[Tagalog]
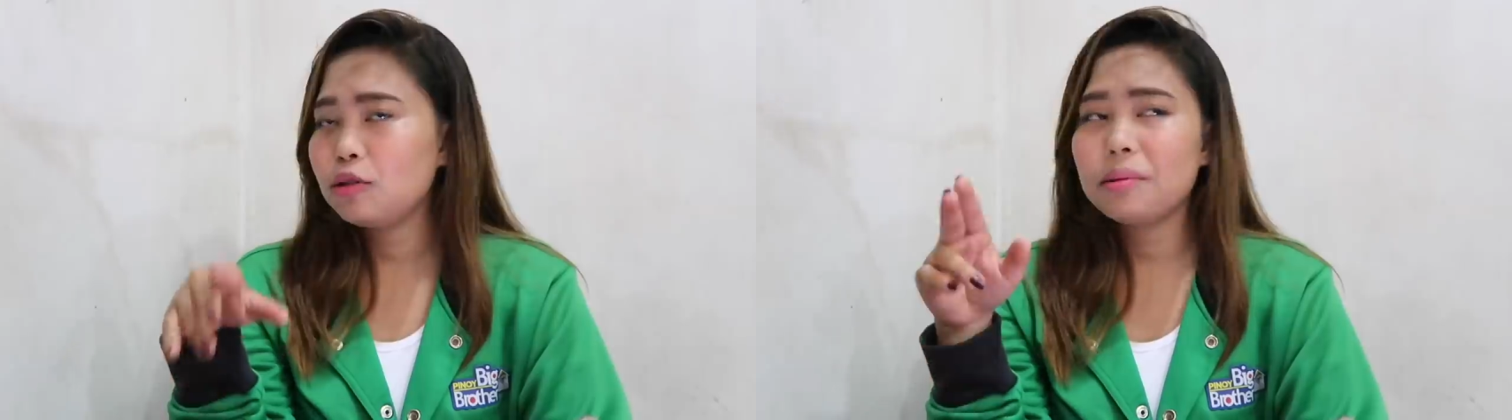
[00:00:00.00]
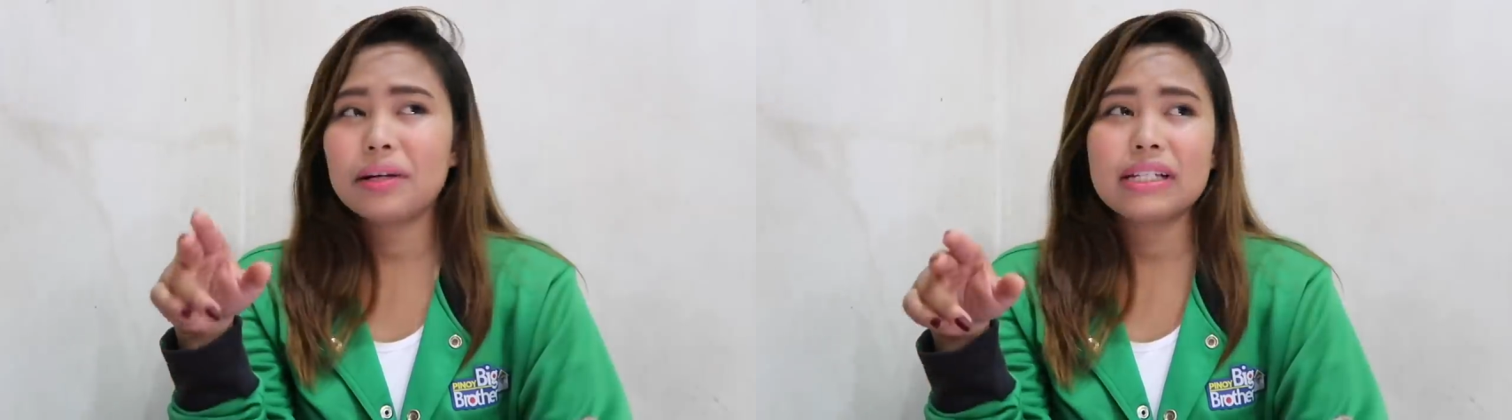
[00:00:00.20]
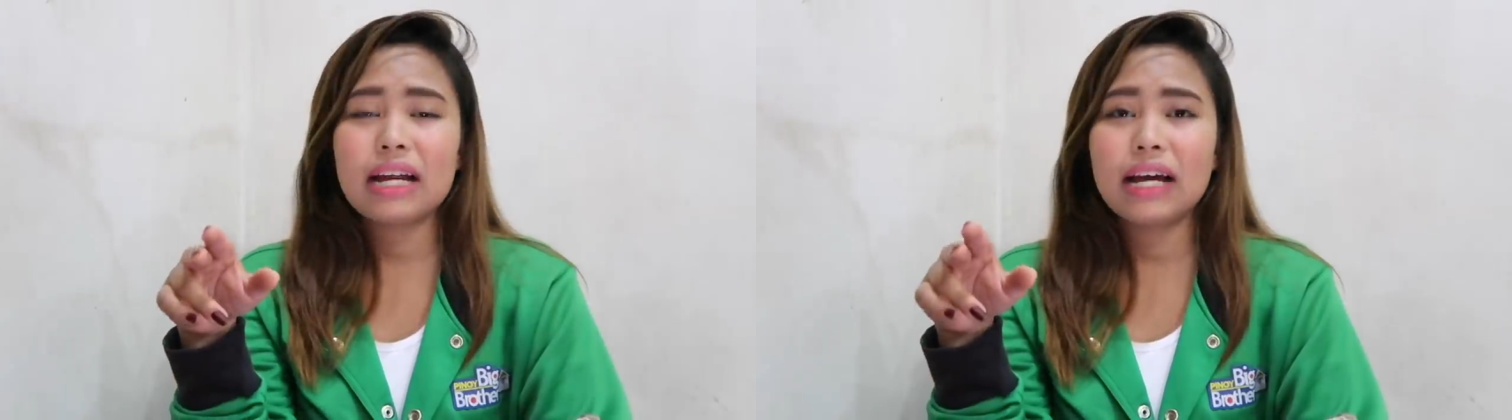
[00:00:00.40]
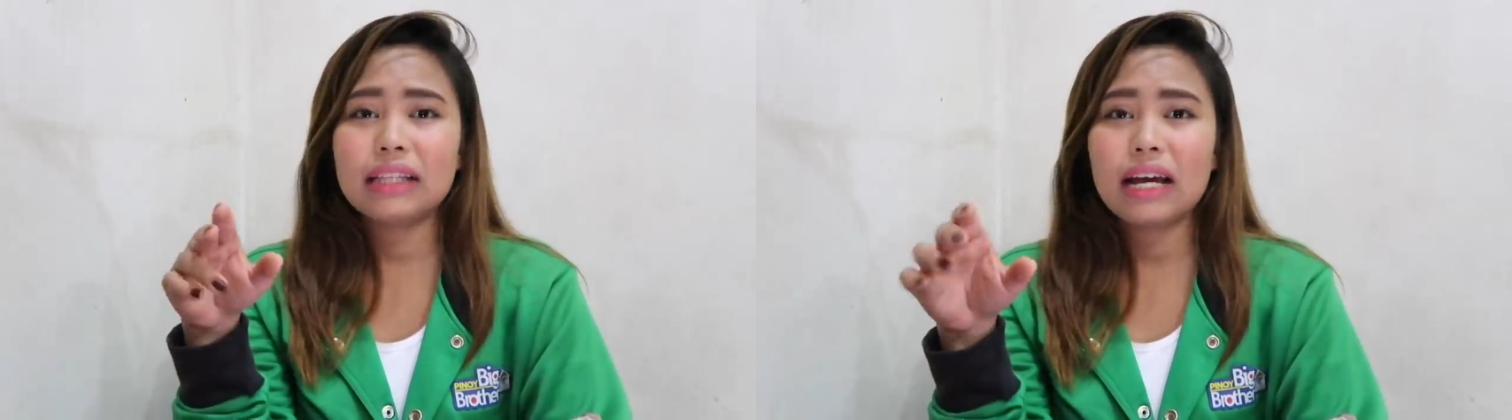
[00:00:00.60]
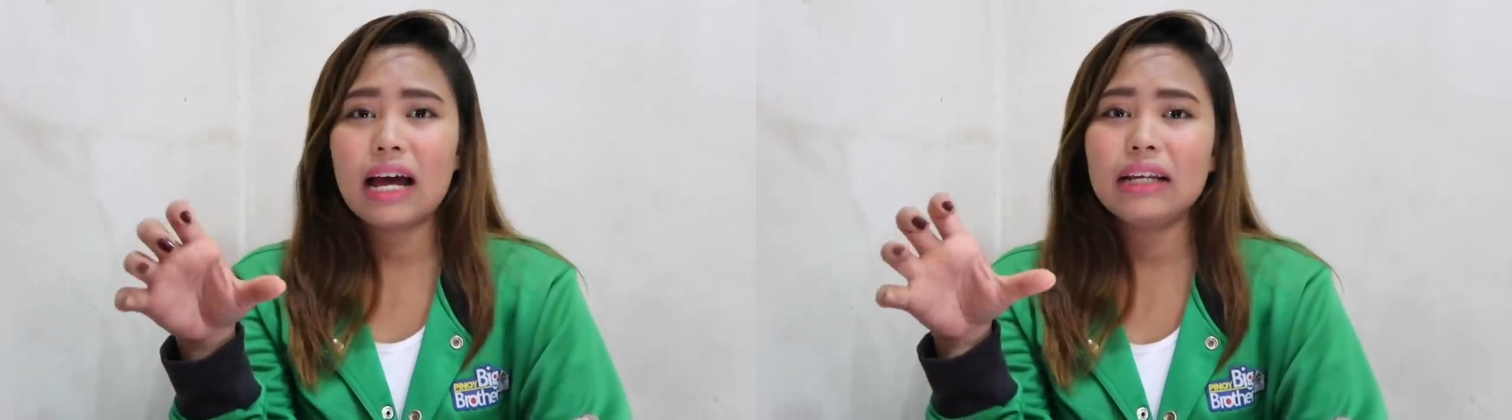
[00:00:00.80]
lumabas si na
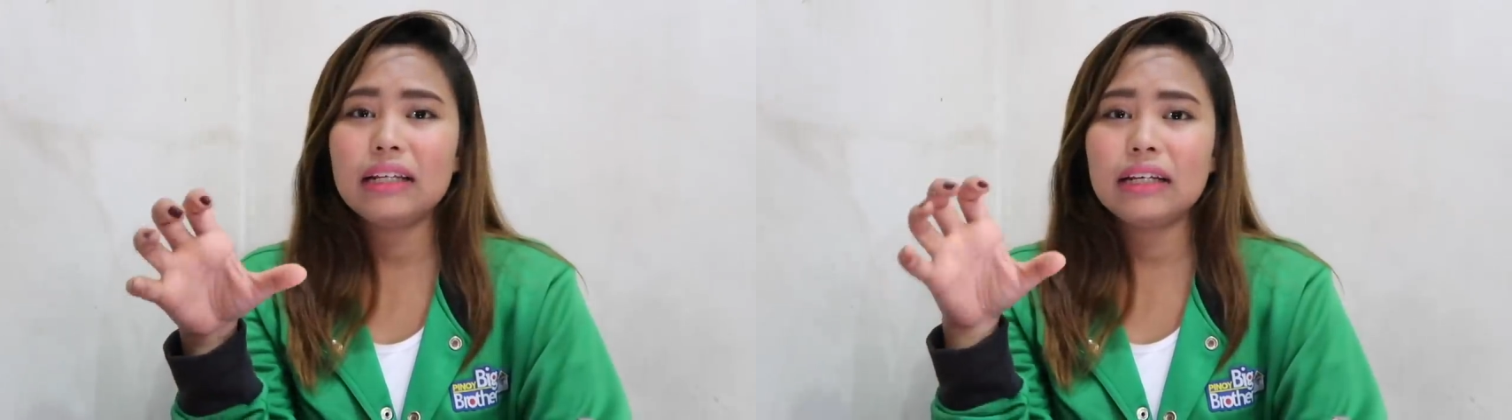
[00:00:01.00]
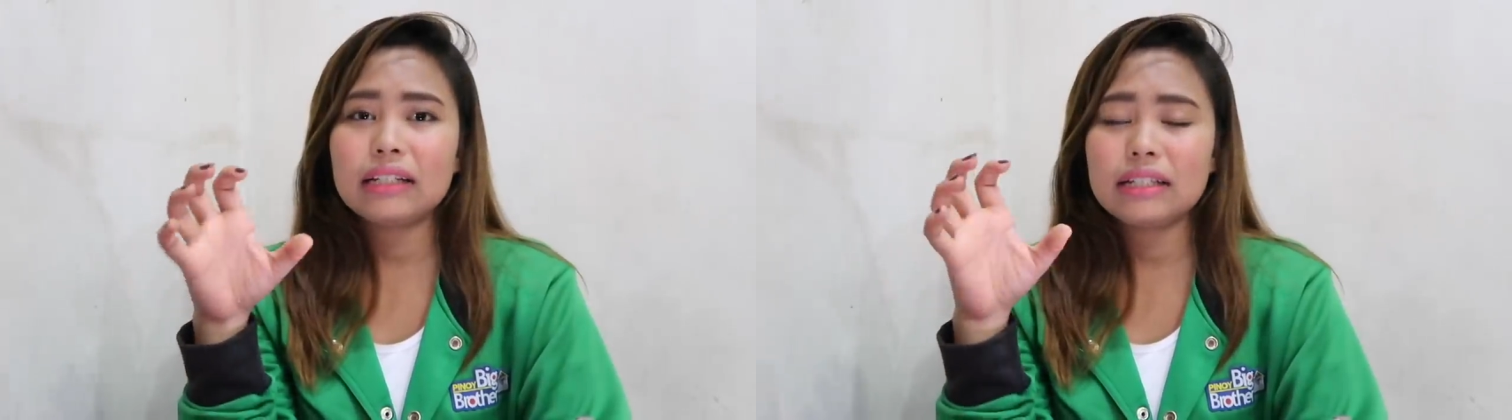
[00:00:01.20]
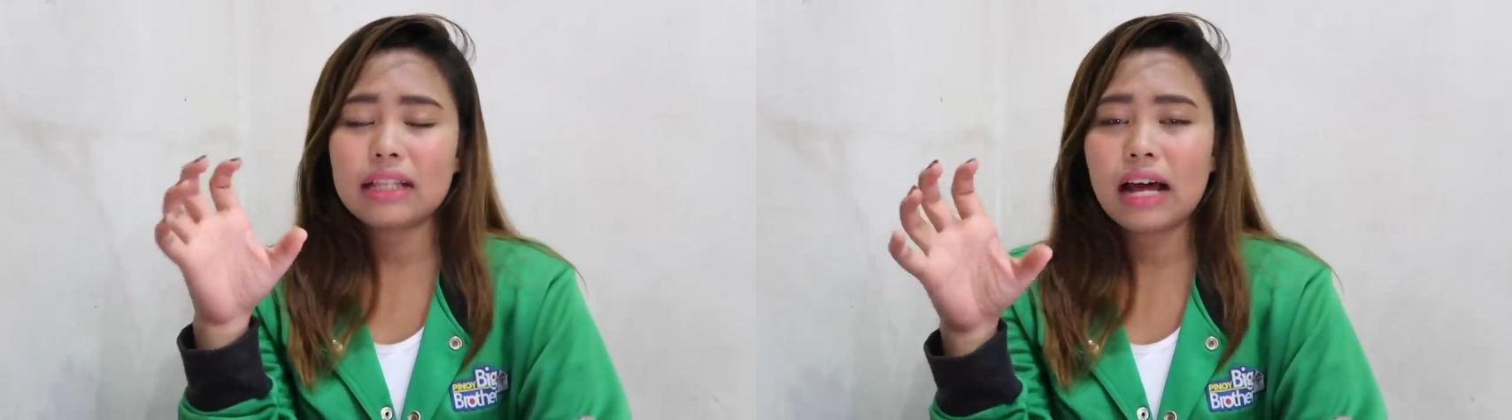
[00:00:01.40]
Ate Ali at si